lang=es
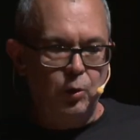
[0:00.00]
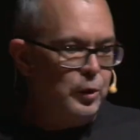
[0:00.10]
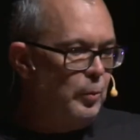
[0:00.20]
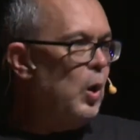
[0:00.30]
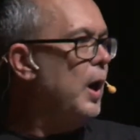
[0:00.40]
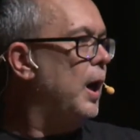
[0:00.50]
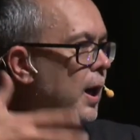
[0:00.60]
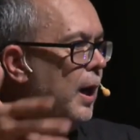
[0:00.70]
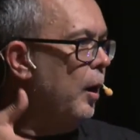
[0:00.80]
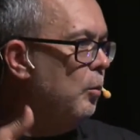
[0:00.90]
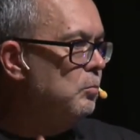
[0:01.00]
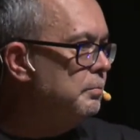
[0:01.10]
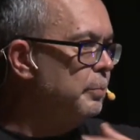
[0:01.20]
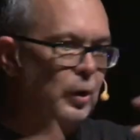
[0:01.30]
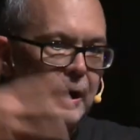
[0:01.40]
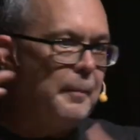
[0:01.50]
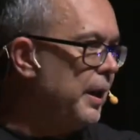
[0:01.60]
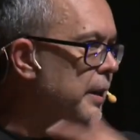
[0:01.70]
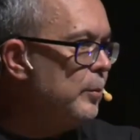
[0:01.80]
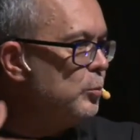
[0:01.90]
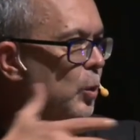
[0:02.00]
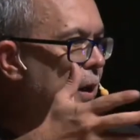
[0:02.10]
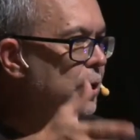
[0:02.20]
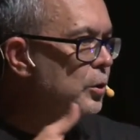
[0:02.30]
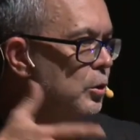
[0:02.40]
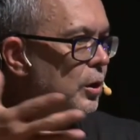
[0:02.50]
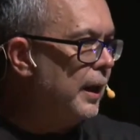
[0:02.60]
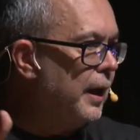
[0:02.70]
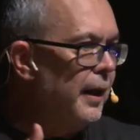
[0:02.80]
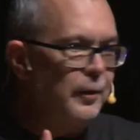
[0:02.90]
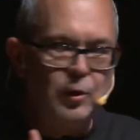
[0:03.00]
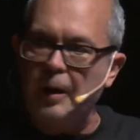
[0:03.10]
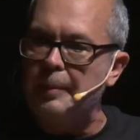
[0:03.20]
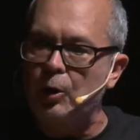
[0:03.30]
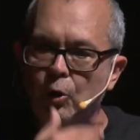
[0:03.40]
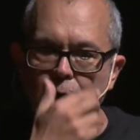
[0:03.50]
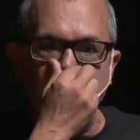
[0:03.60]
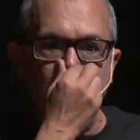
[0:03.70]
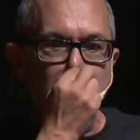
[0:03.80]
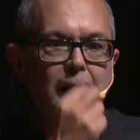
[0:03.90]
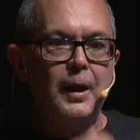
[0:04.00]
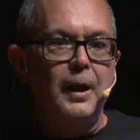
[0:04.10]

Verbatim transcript: lo llevo a un programa que hacíamos Monaguillo y yo en la radio, a la parroquia,